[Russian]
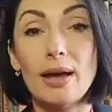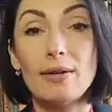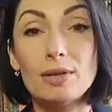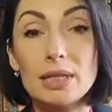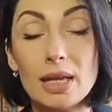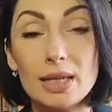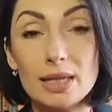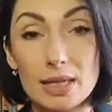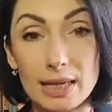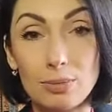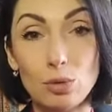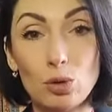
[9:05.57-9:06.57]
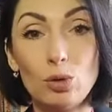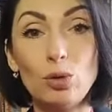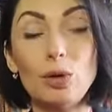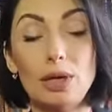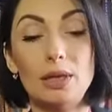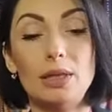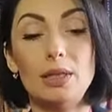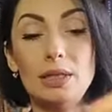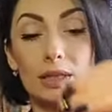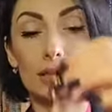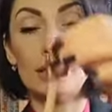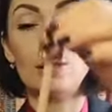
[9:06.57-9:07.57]
Вы знаете, рекомендую это
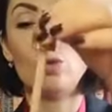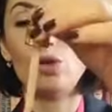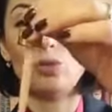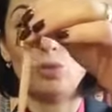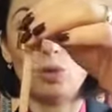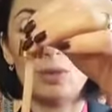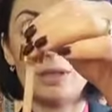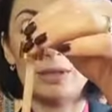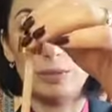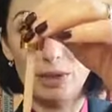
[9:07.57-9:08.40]
делать следующим образом.